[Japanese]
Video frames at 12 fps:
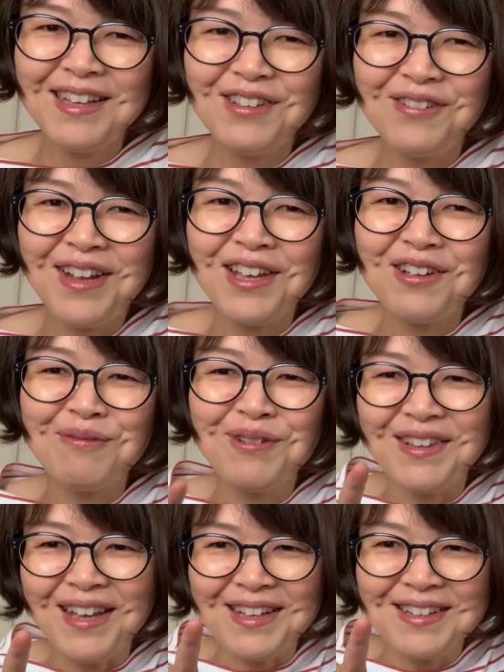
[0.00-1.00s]
あと LIKE
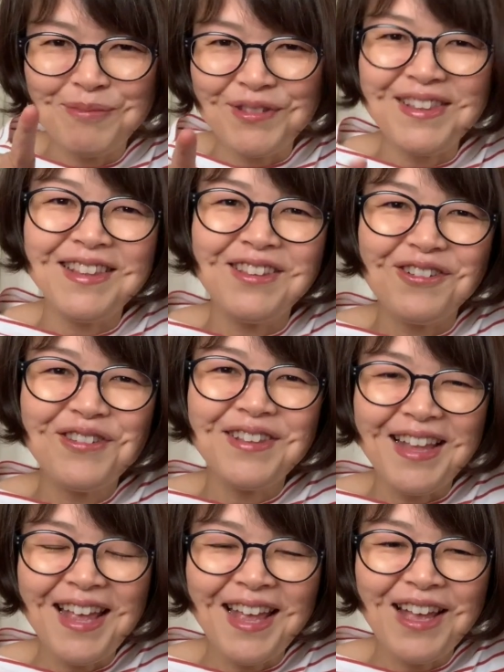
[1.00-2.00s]
ボタンポチッと押し
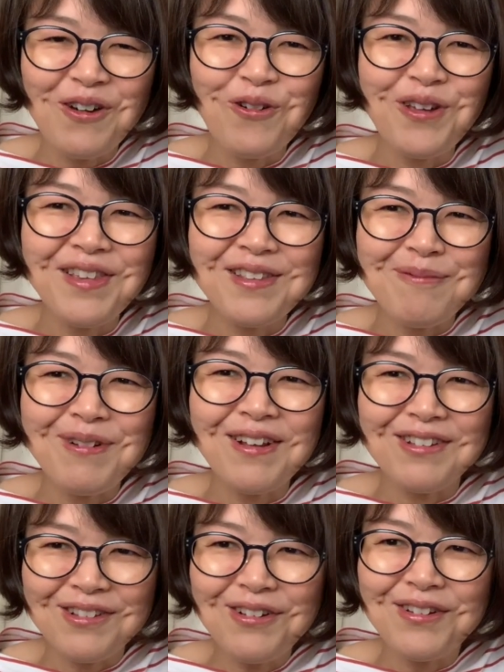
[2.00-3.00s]
て応援してもら
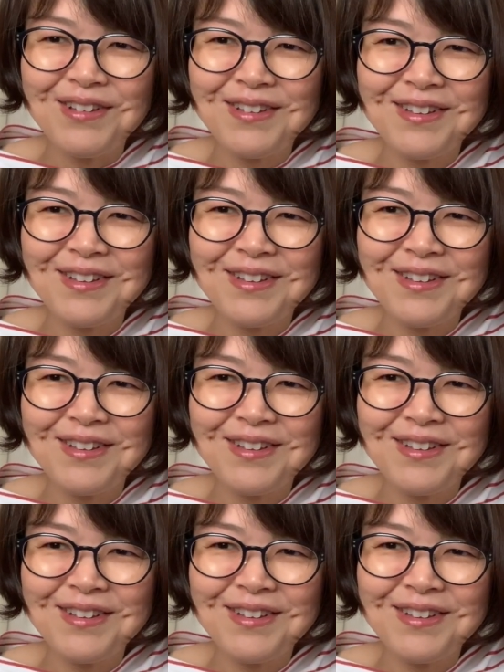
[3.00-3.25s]
うと